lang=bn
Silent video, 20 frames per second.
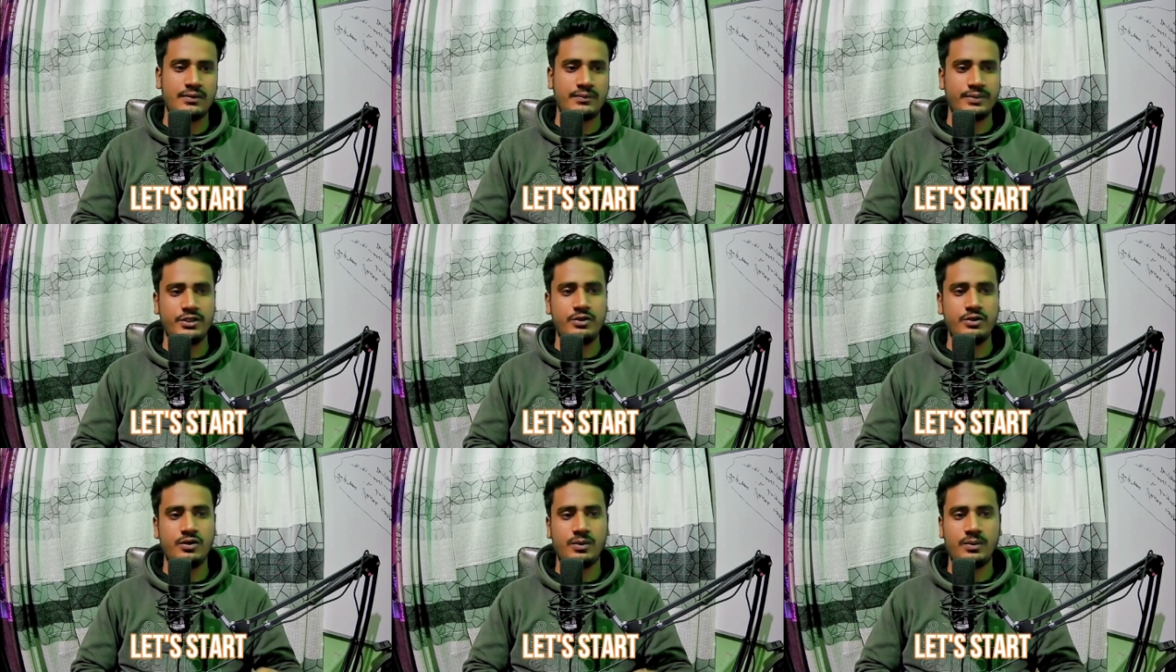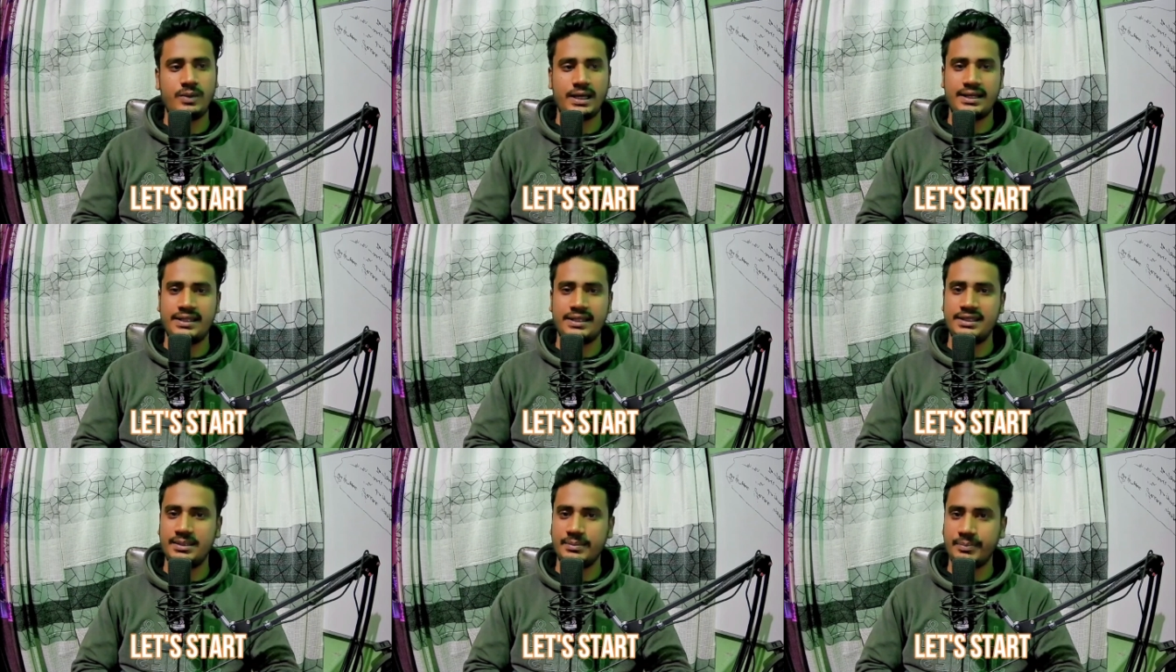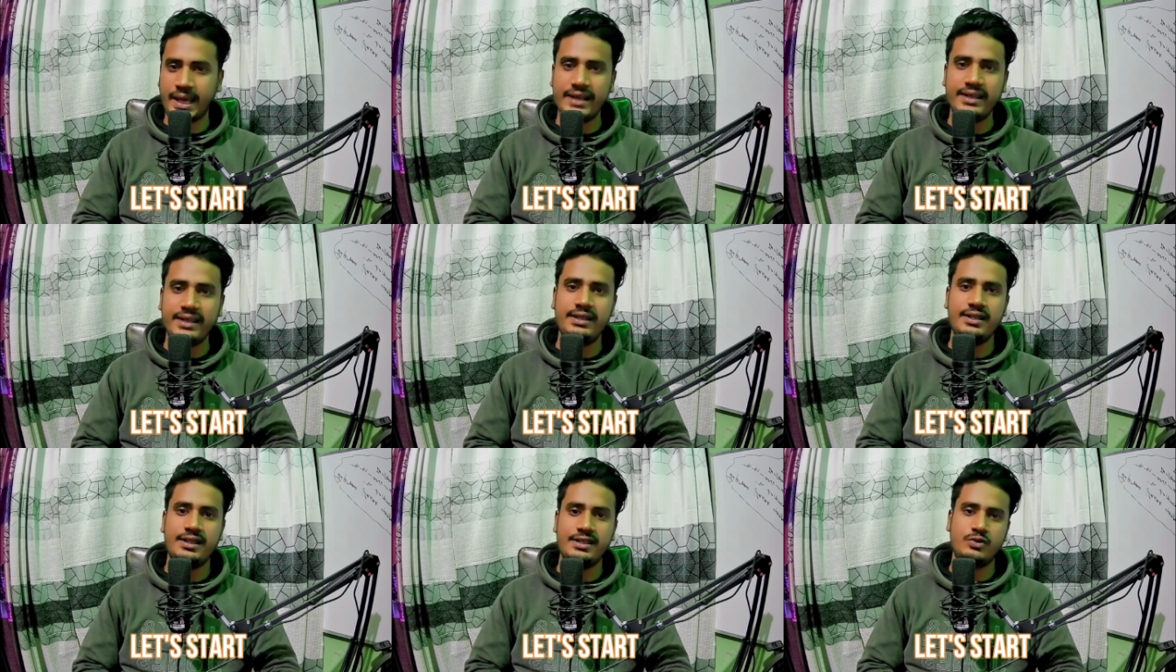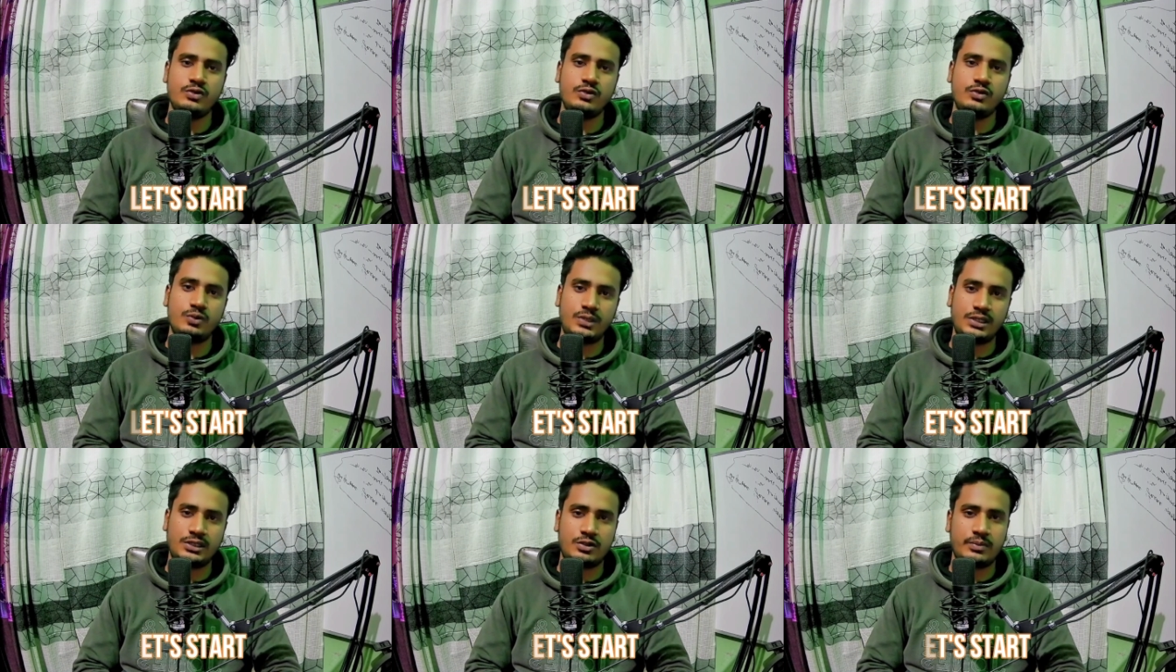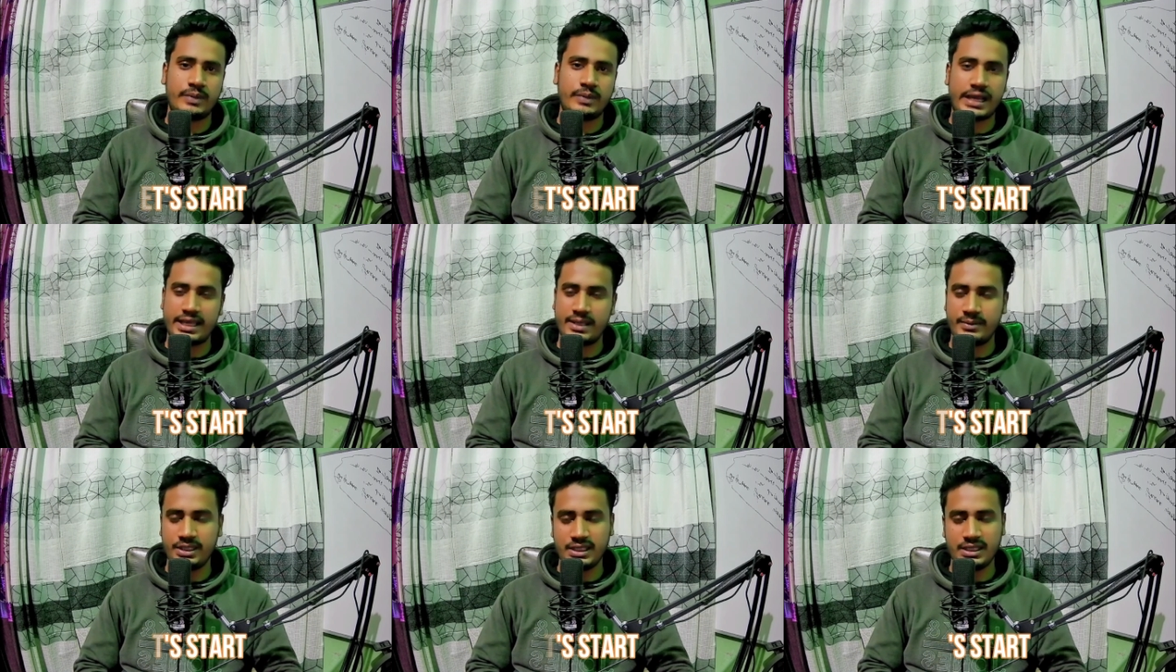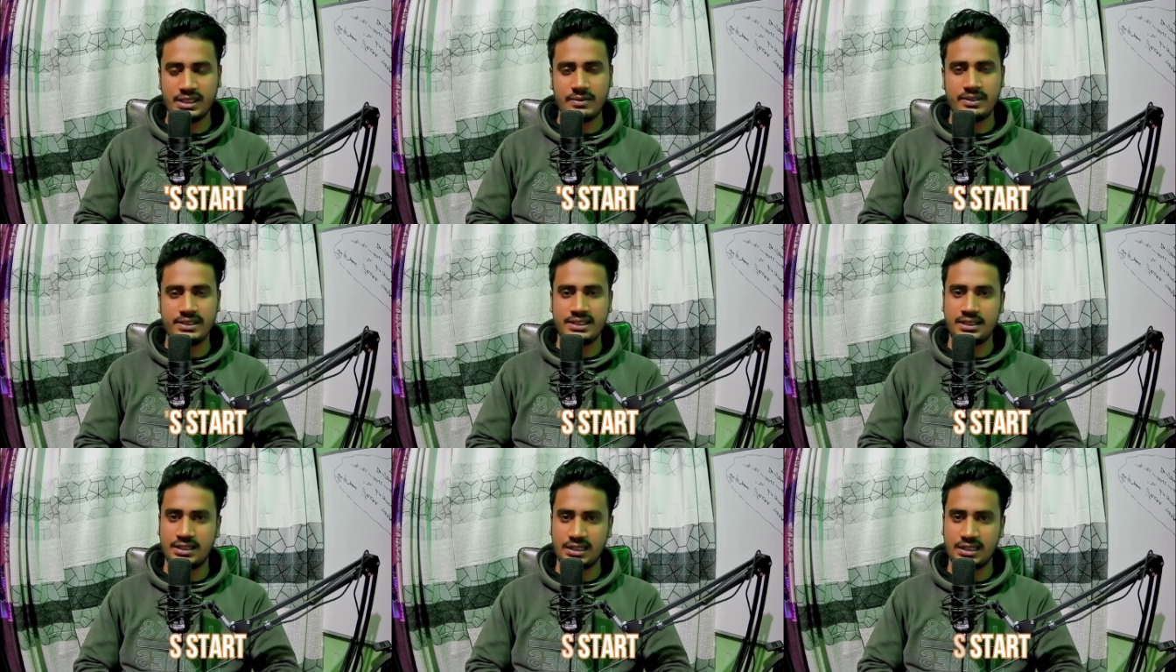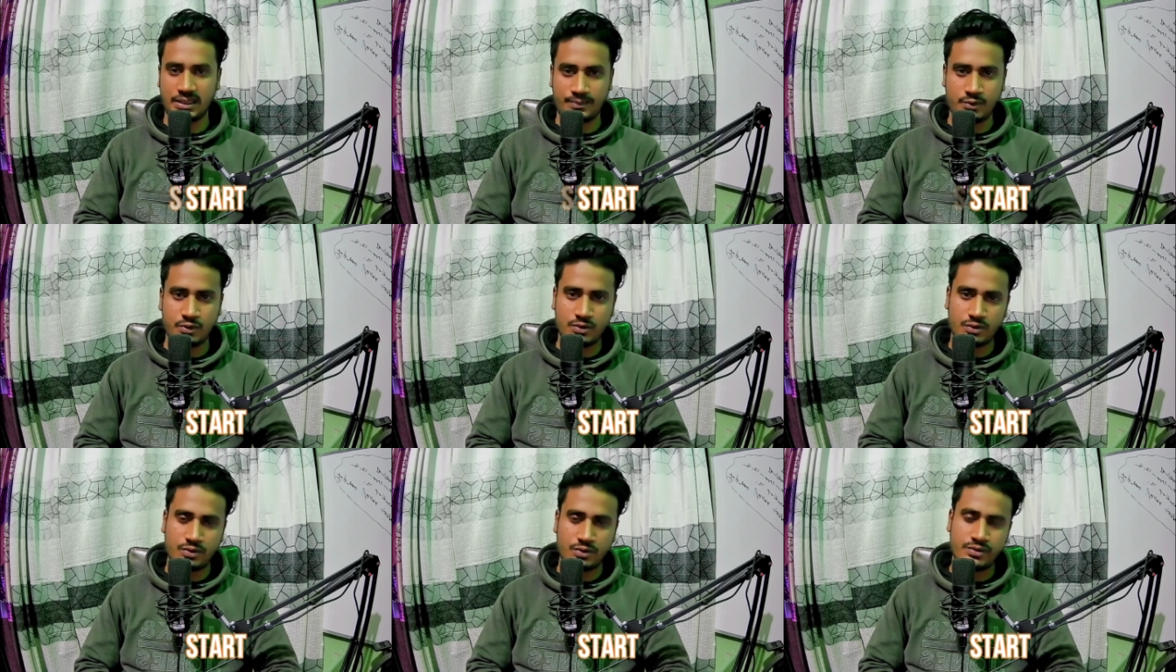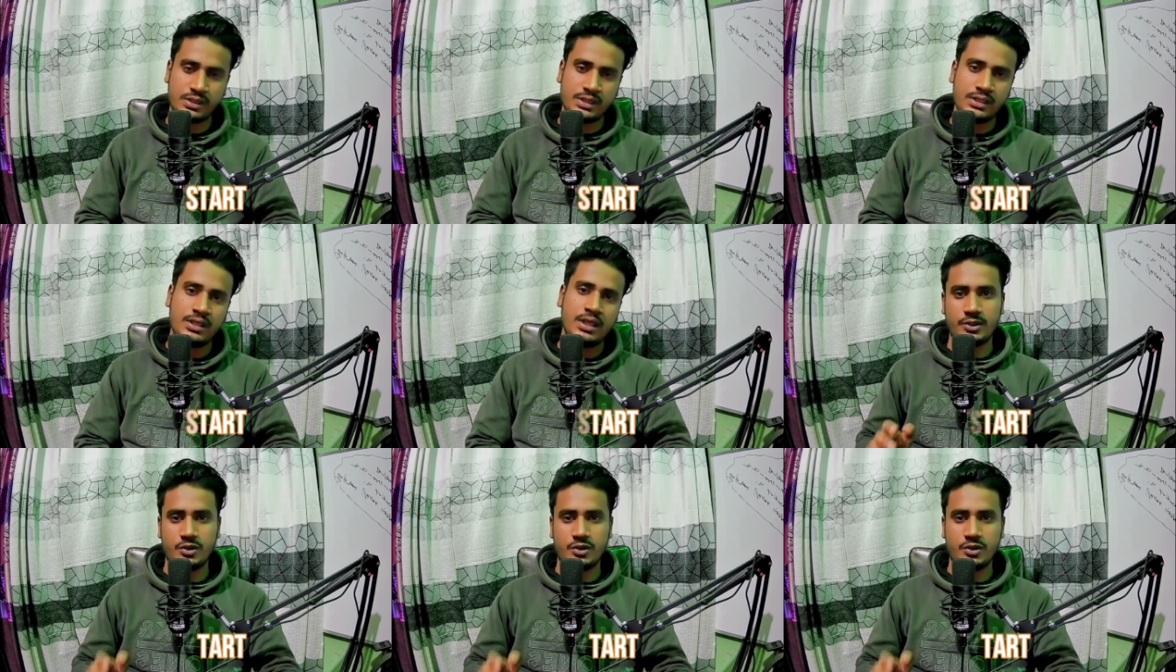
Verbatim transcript: ভিডিও বানাইতে পারি নাই শুধুমাত্র বায়ার মিটিং আমার চ্যানেল আপলোড করছি